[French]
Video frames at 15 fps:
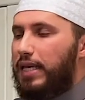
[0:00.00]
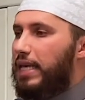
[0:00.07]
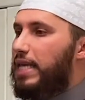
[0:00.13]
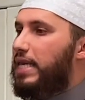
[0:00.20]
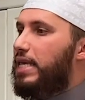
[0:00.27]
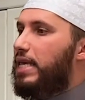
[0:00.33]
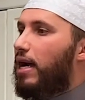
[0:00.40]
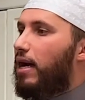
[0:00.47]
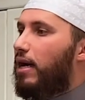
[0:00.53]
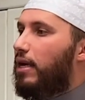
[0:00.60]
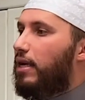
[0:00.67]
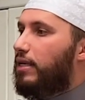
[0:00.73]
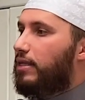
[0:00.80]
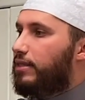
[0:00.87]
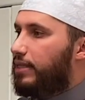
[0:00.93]
il y a
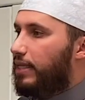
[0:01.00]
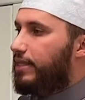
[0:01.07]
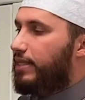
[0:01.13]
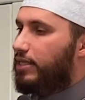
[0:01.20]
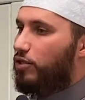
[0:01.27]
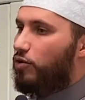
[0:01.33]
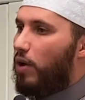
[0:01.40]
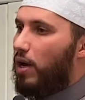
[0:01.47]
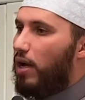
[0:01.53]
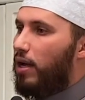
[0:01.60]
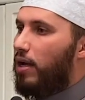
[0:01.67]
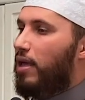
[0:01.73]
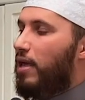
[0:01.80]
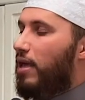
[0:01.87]
cette histoire.